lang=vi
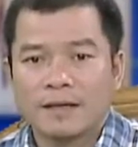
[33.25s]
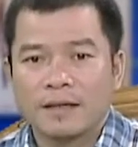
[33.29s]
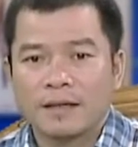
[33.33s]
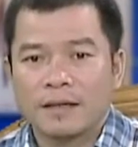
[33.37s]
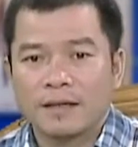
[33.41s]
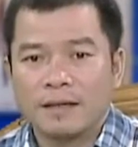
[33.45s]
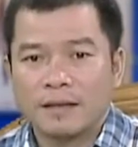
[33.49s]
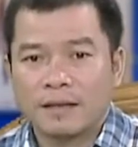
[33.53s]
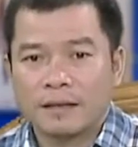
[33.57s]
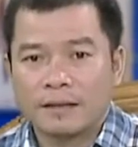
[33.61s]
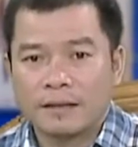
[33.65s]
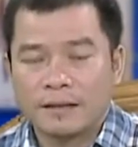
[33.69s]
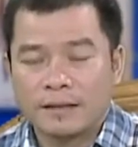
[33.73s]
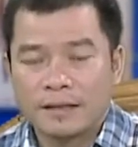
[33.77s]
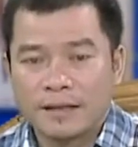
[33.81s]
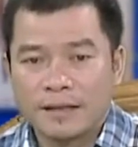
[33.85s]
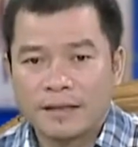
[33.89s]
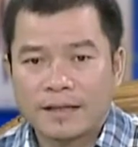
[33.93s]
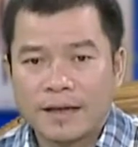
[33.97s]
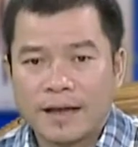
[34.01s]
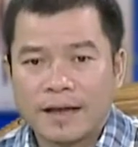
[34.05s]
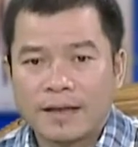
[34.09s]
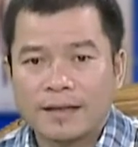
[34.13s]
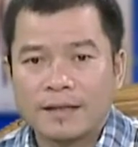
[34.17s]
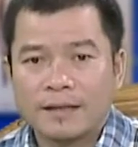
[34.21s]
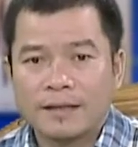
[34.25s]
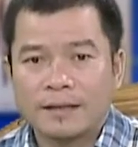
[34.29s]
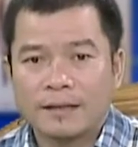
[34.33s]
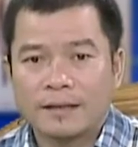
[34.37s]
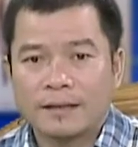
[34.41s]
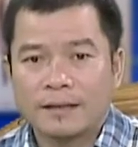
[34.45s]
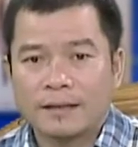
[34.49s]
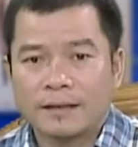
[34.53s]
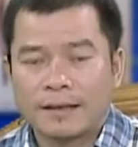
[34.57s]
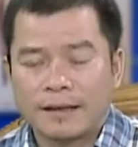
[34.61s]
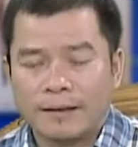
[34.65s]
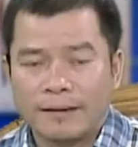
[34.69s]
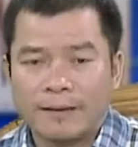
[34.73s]
ở Diên Khánh,
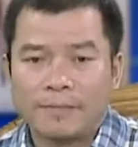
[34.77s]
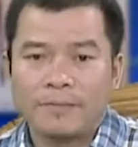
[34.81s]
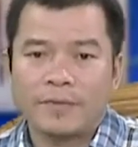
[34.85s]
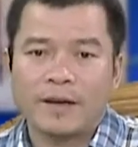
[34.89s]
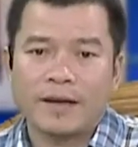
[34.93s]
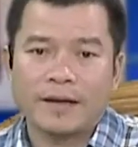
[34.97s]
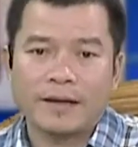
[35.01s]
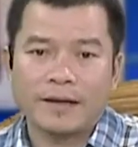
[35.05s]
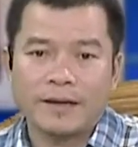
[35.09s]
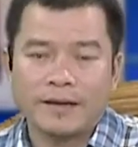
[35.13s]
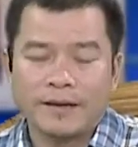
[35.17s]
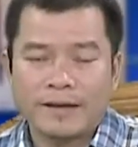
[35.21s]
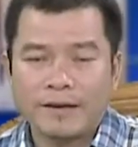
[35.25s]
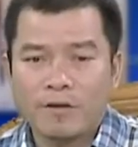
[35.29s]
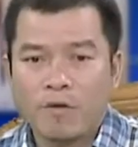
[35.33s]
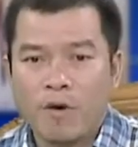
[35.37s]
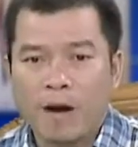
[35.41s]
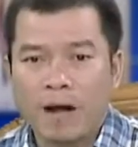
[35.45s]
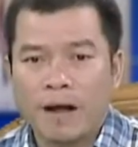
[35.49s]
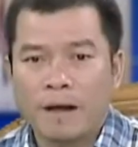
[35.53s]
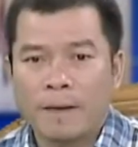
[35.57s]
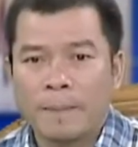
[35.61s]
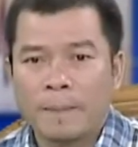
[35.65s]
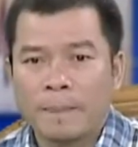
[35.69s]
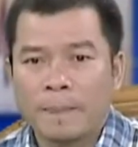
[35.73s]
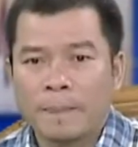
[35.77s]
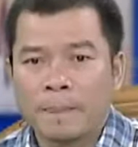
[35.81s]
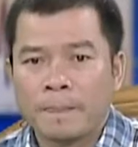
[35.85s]
ở Ca Lâm hay Ninh Hòa.